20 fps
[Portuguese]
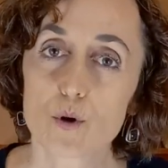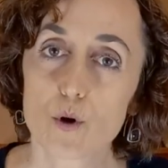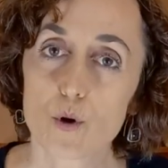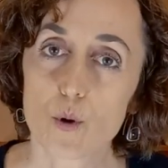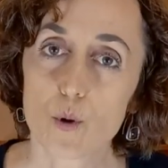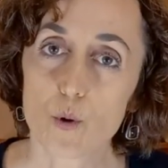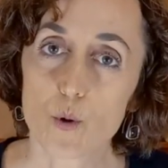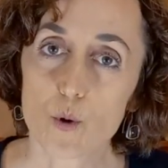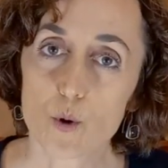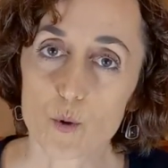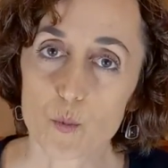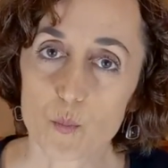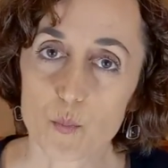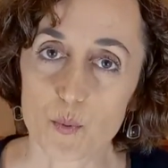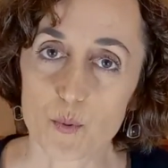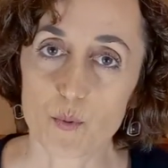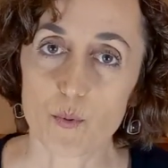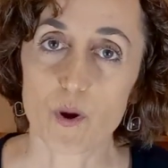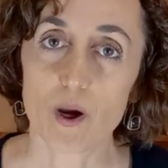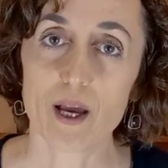
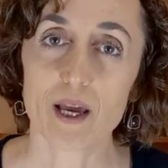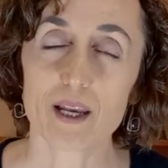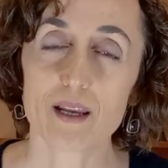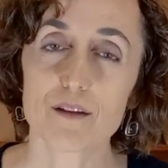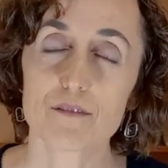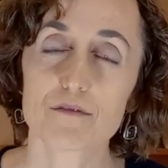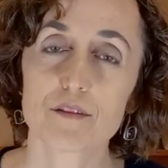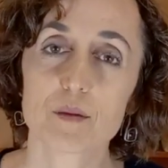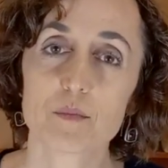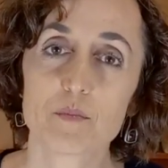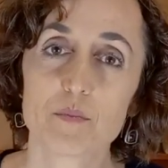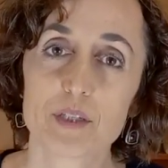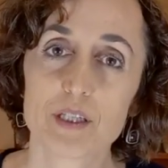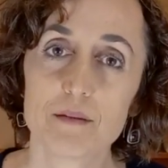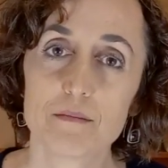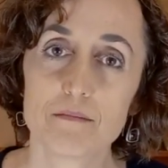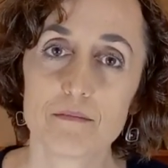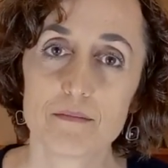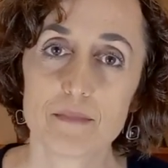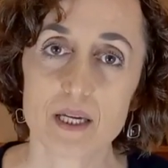corpo, ela vem
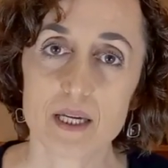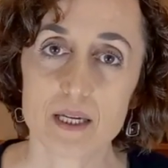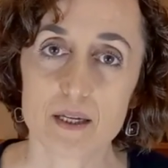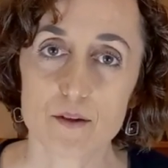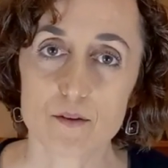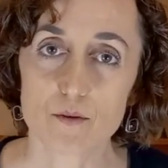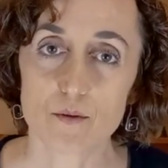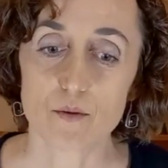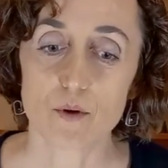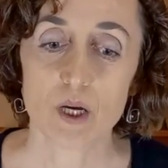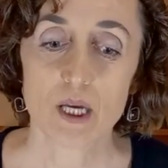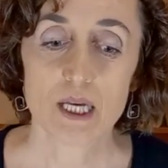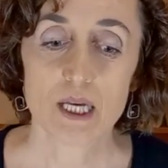primeiro.